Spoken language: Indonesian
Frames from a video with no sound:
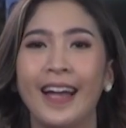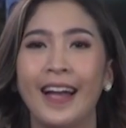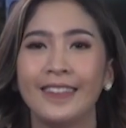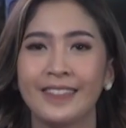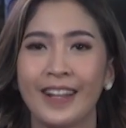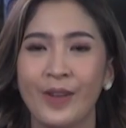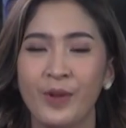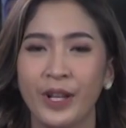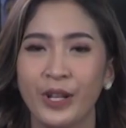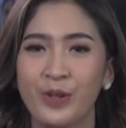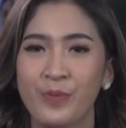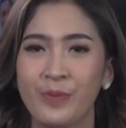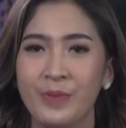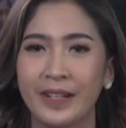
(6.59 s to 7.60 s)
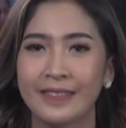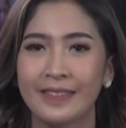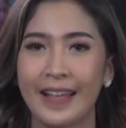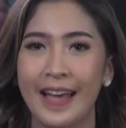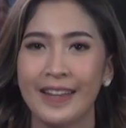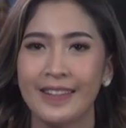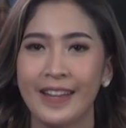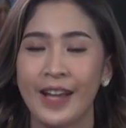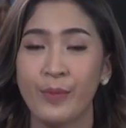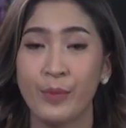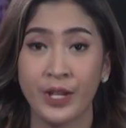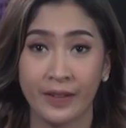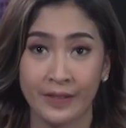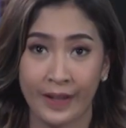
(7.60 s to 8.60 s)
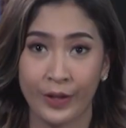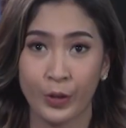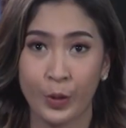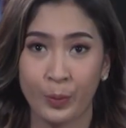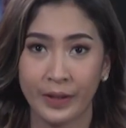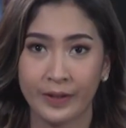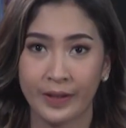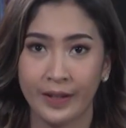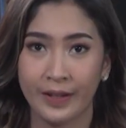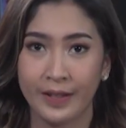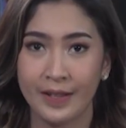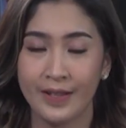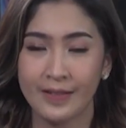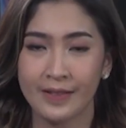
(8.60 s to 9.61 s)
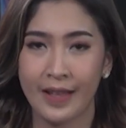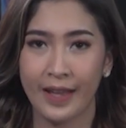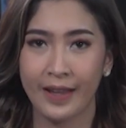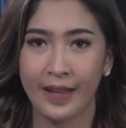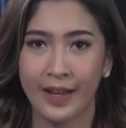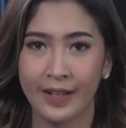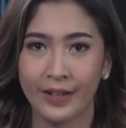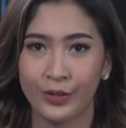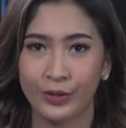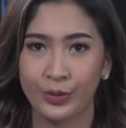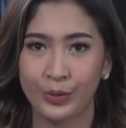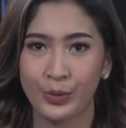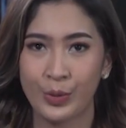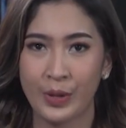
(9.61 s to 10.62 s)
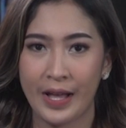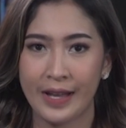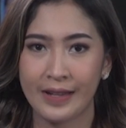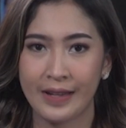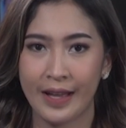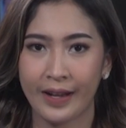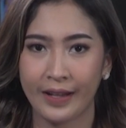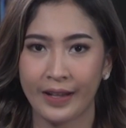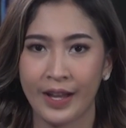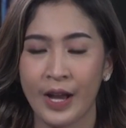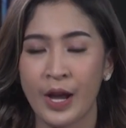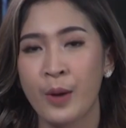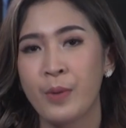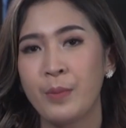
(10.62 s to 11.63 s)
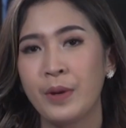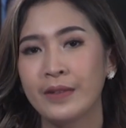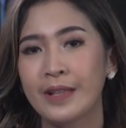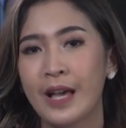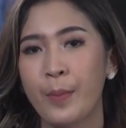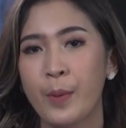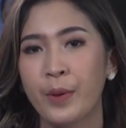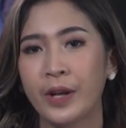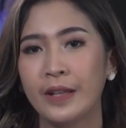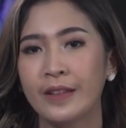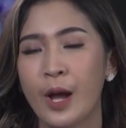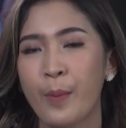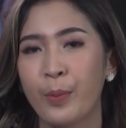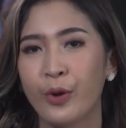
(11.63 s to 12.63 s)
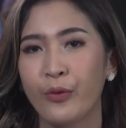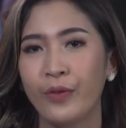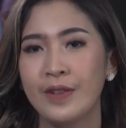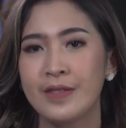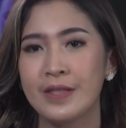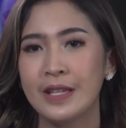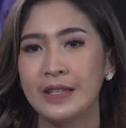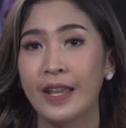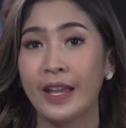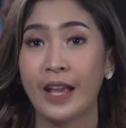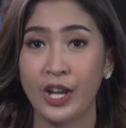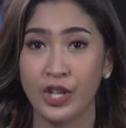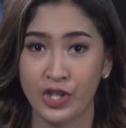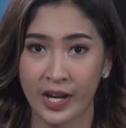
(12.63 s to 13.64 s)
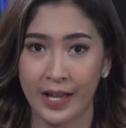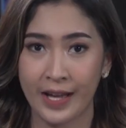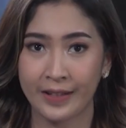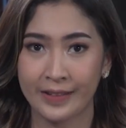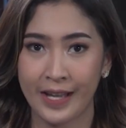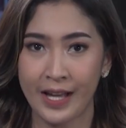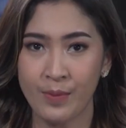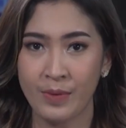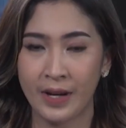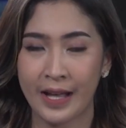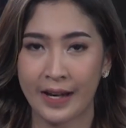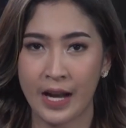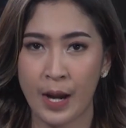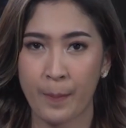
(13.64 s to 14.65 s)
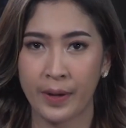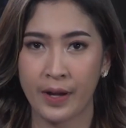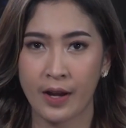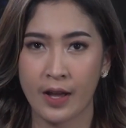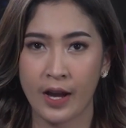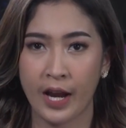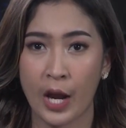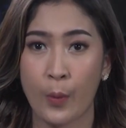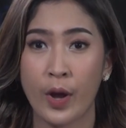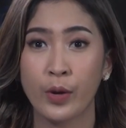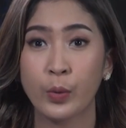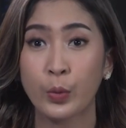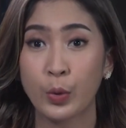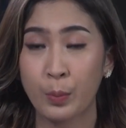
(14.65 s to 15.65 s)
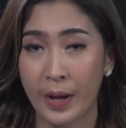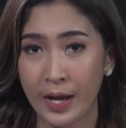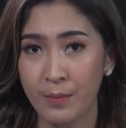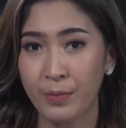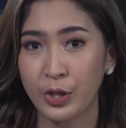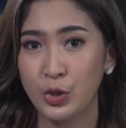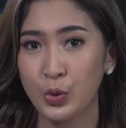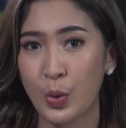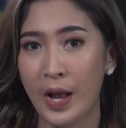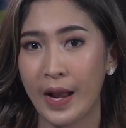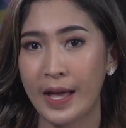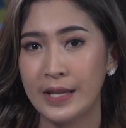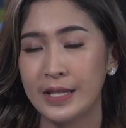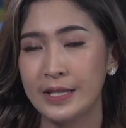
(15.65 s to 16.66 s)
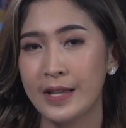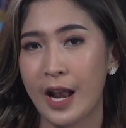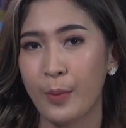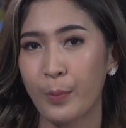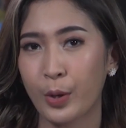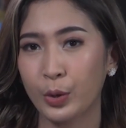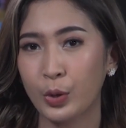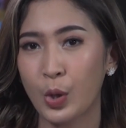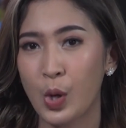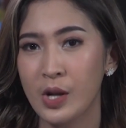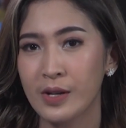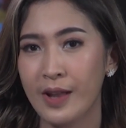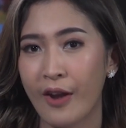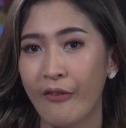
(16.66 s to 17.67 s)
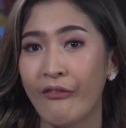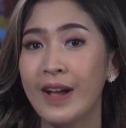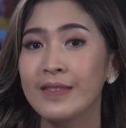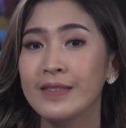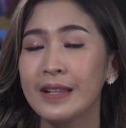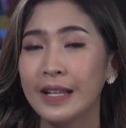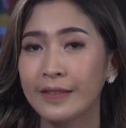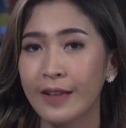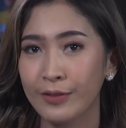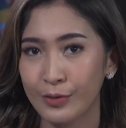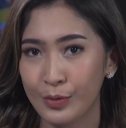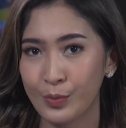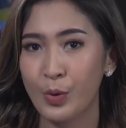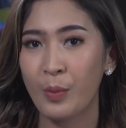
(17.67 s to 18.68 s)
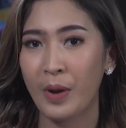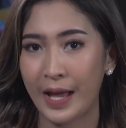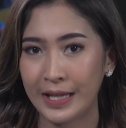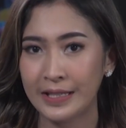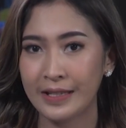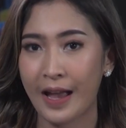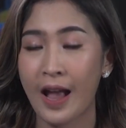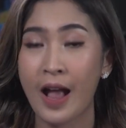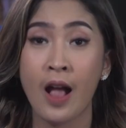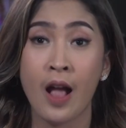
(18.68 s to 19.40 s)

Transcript: Assalamualaikum pemirsa, Anda menyaksikan topik terkini, saya Restu Landari. Pemirsa, pemerintah Provinsi DKI Jakarta melarang pedagang hewan kurban berjualan di jalan protokol dan fasilitas umum lainnya.